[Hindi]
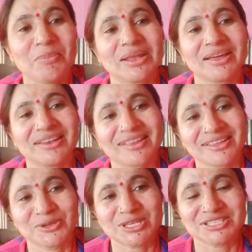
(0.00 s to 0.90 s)
पर कल
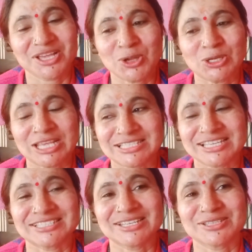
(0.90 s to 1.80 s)
का थोड़ा सा और
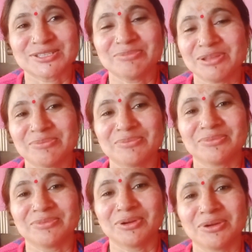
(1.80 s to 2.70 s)
कैसे कैसे सबने
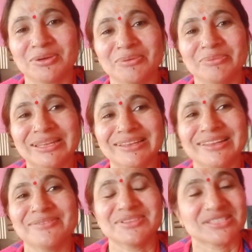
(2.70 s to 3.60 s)
मेरे
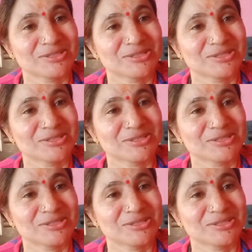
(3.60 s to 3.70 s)
लिए